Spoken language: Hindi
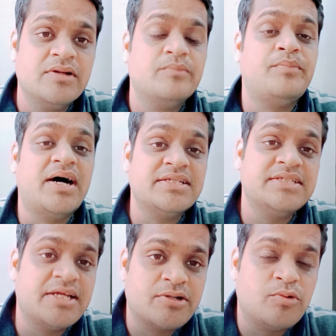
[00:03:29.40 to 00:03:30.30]
पाँच
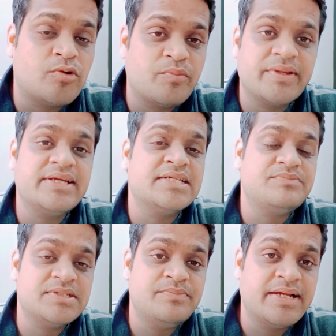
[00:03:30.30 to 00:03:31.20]
हज़ार करोड़ रुपए के
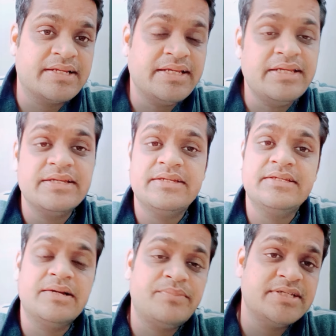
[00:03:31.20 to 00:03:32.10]
आसपास बैंक ने
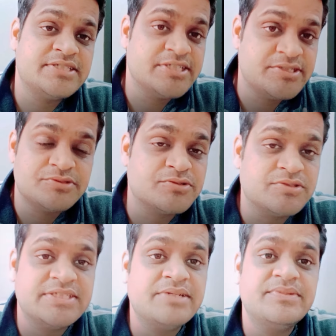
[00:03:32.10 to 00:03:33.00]
यहाँ पर इंस्टीट्यूट्स को
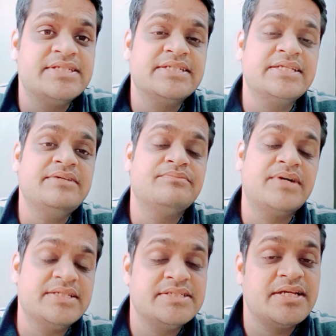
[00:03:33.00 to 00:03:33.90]
शेयर बेचे थे
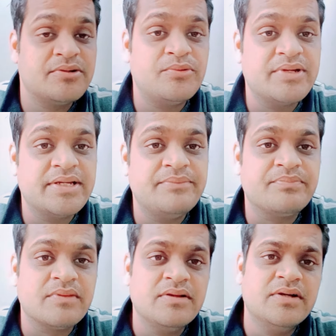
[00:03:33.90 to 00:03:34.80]
पाँच हज़ार करोड़ के
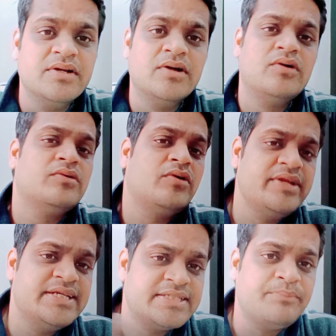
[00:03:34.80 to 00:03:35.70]
और
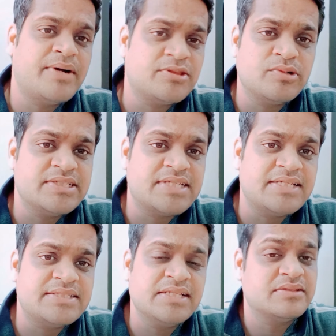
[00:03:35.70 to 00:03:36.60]
ये सब बातों के
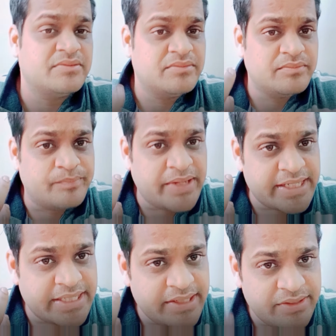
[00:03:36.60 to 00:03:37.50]
साथ साथ
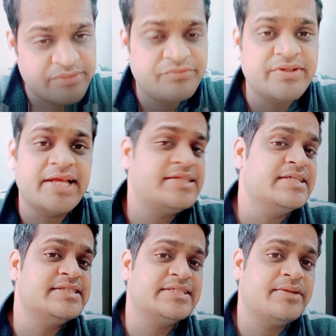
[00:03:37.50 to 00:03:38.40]
बैंक के
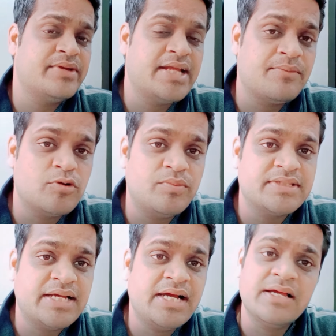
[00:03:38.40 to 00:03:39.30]
फिनेंशियल जैसे मैंने आपको
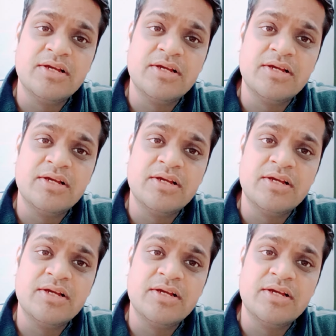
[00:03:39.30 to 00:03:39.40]
बताया